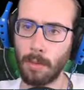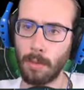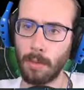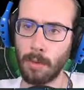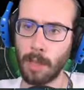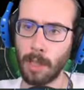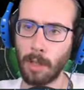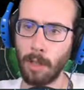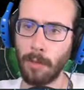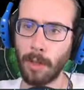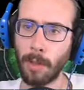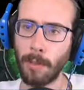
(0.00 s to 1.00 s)
Un
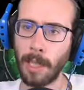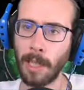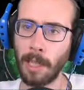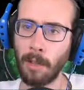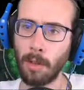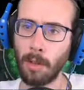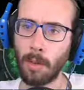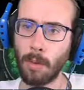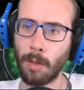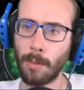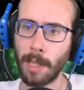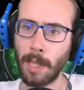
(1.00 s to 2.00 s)
sarcofago maledetto, di
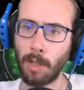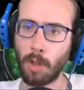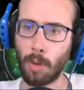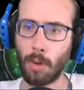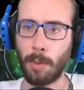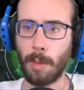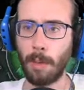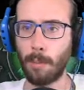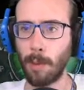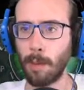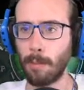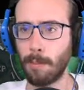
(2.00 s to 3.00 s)
quello magari ci occupiamo
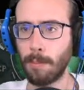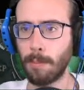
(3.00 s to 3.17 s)
poi